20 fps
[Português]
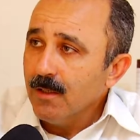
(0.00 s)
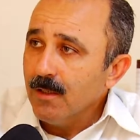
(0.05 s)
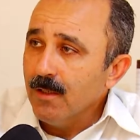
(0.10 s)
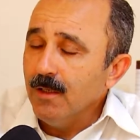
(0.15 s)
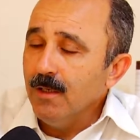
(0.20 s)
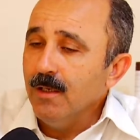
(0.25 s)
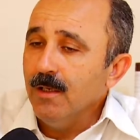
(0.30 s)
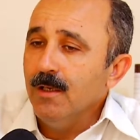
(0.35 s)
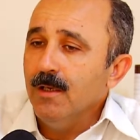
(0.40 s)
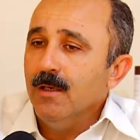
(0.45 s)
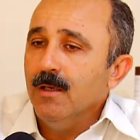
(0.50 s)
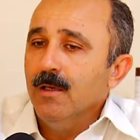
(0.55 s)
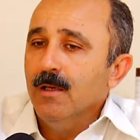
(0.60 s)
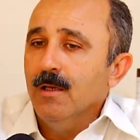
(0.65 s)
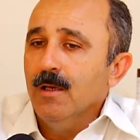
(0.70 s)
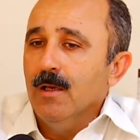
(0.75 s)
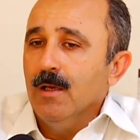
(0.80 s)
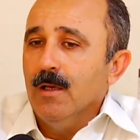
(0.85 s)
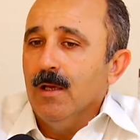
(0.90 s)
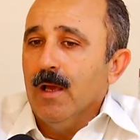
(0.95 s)
que
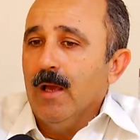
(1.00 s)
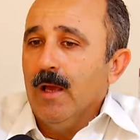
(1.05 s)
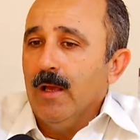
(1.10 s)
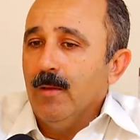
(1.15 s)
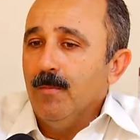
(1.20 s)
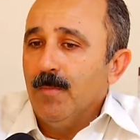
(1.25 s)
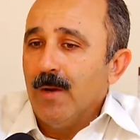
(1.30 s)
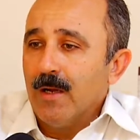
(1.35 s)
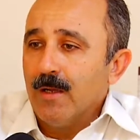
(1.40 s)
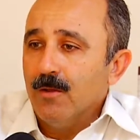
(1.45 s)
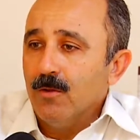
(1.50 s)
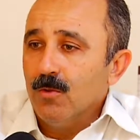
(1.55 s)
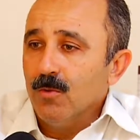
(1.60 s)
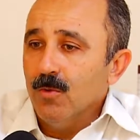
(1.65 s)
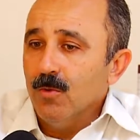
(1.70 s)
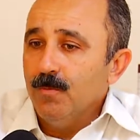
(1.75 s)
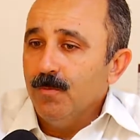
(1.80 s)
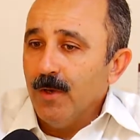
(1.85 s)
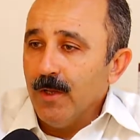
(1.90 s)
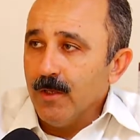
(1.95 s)
é,
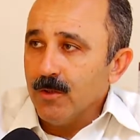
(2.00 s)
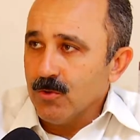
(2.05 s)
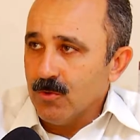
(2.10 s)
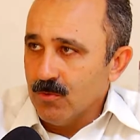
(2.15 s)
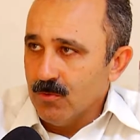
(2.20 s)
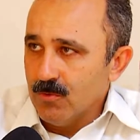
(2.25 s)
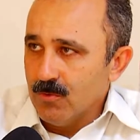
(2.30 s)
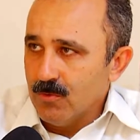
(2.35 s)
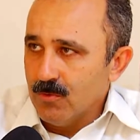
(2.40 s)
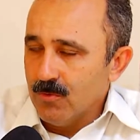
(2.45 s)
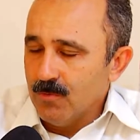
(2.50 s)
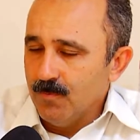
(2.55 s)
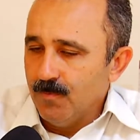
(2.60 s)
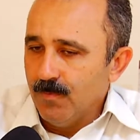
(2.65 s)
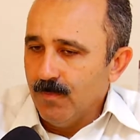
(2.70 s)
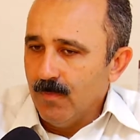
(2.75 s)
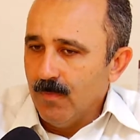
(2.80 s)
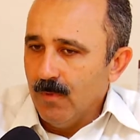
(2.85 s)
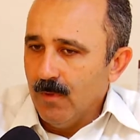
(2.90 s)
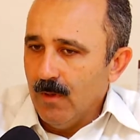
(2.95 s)
impactou preços.
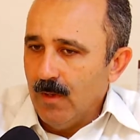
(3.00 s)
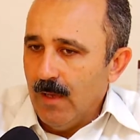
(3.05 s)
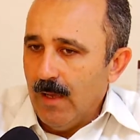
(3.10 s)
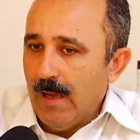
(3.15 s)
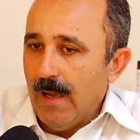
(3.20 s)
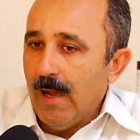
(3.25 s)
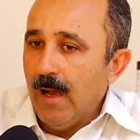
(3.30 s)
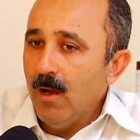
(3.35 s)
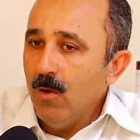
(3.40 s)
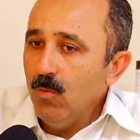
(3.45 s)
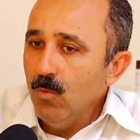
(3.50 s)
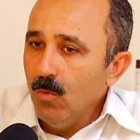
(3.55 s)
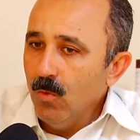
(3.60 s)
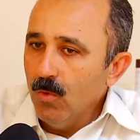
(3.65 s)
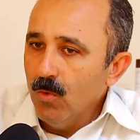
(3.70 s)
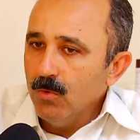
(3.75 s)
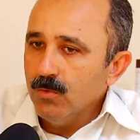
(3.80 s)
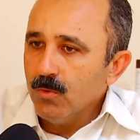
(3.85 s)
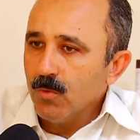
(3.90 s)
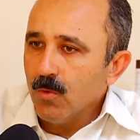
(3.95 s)
Há um
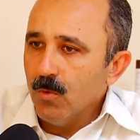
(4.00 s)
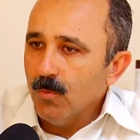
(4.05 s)
outro